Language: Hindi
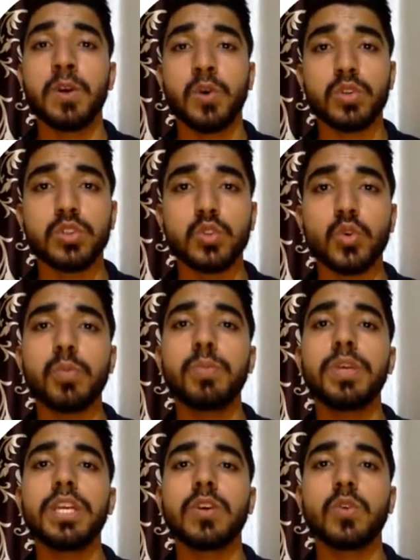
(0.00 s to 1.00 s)
और जो
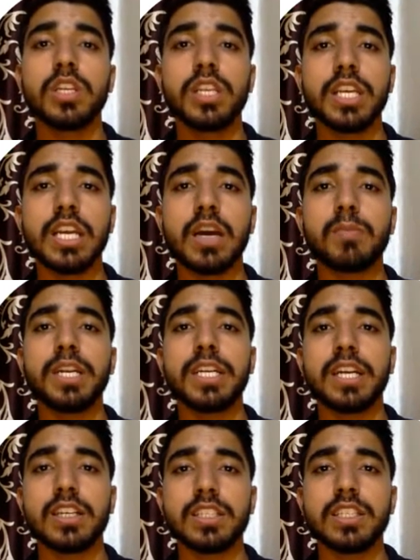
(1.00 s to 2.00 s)
भी कोई नई अपडेट
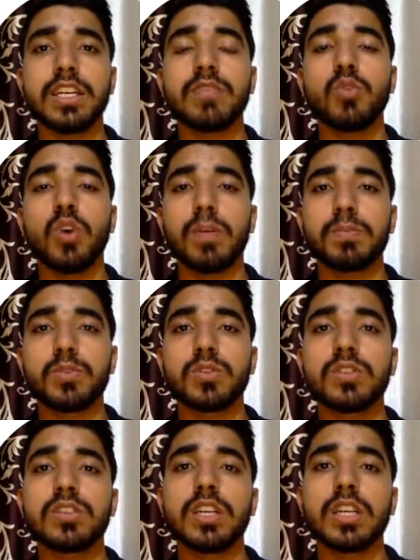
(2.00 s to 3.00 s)
आती है वो आप
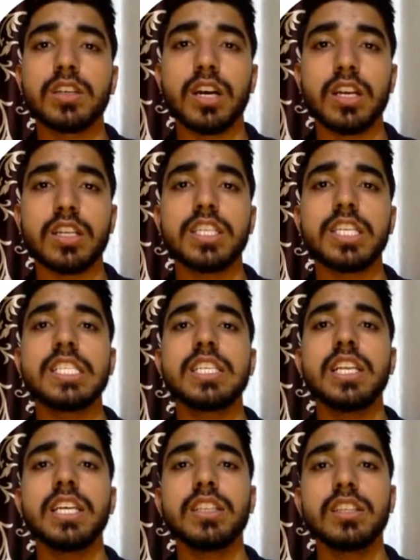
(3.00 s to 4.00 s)
तक
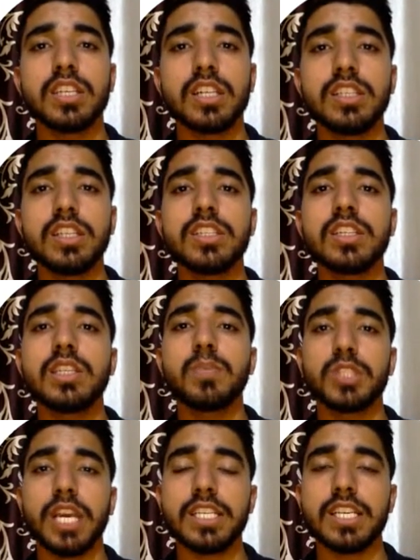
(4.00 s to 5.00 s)
इजीली जल्दी से जल्दी
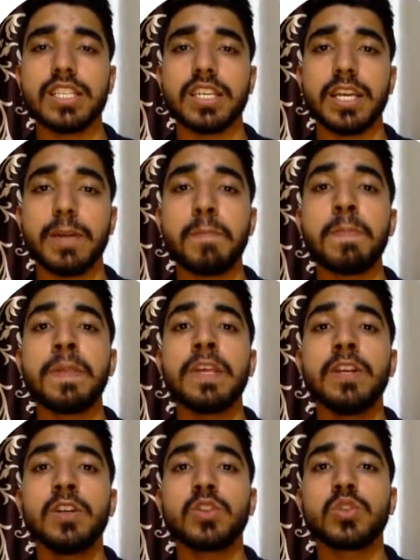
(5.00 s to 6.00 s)
पहुंचाई जा सके
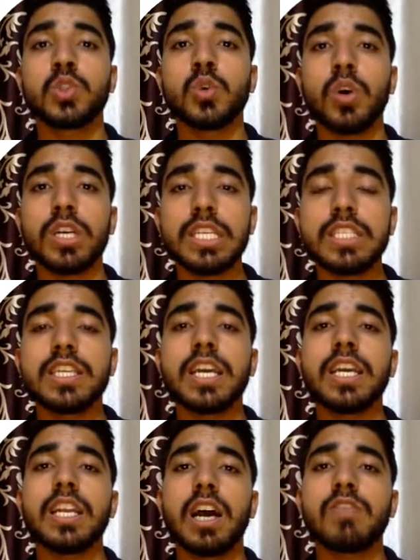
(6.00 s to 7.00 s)
तो इसके
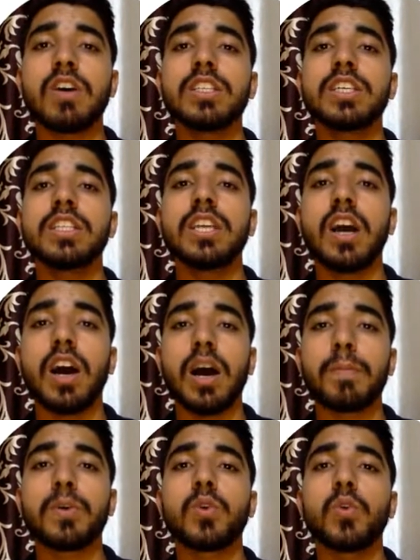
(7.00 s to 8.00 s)
अलावा यदि आप
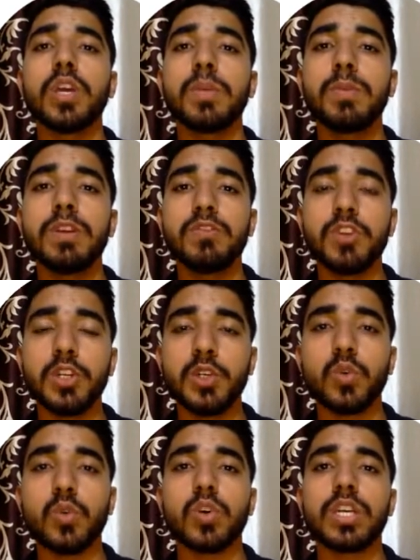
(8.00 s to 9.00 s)
कोई भी
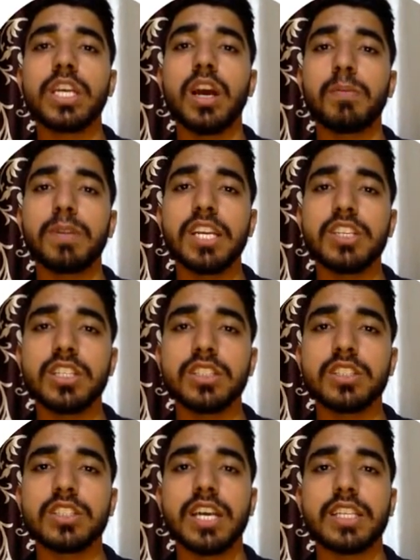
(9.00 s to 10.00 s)
वीडियो की अपडेशन
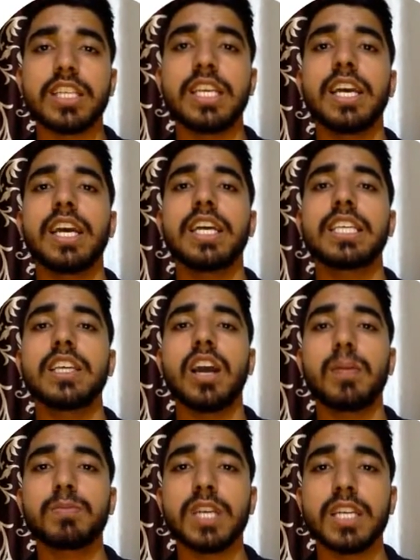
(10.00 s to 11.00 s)
चाहते हैं कि
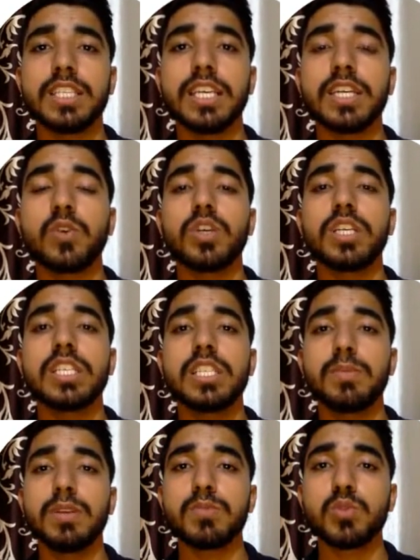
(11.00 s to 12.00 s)
आप चाहते हैं कोई किसी
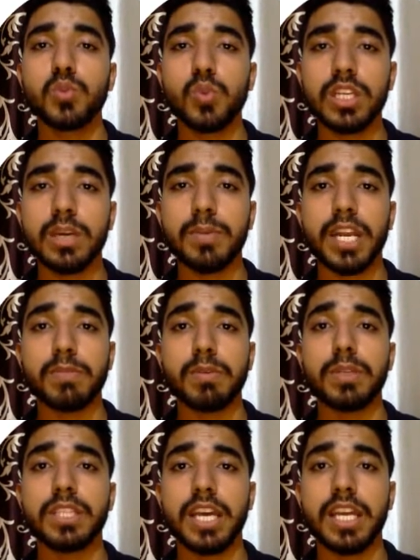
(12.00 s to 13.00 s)
भी हम स्कूल के बारे में
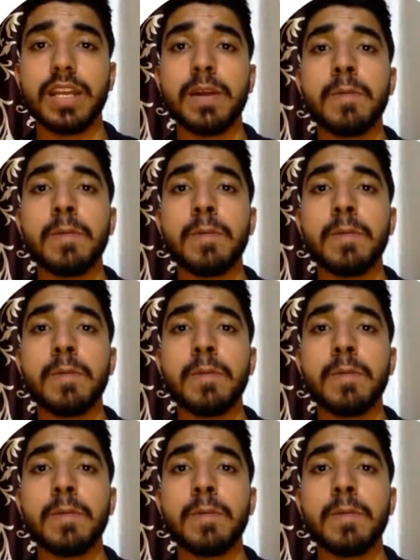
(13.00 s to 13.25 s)
बताएं